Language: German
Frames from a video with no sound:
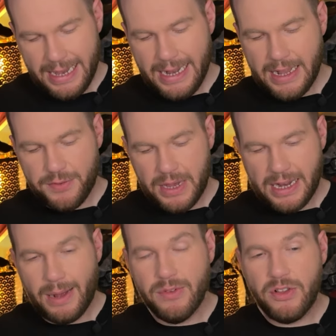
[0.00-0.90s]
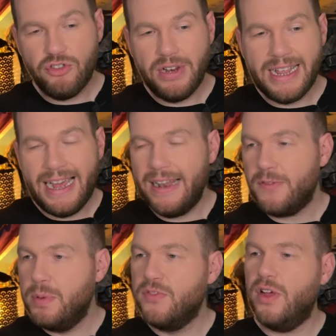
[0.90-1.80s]
Deswegen, da muss ja schon eine
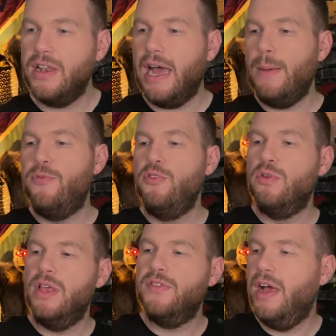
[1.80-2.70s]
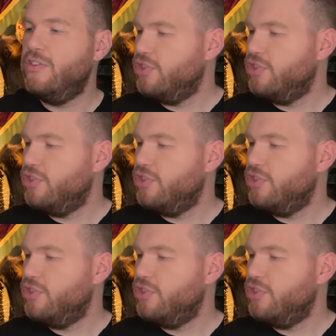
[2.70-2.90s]
ganz besondere Abfüllung hier sein.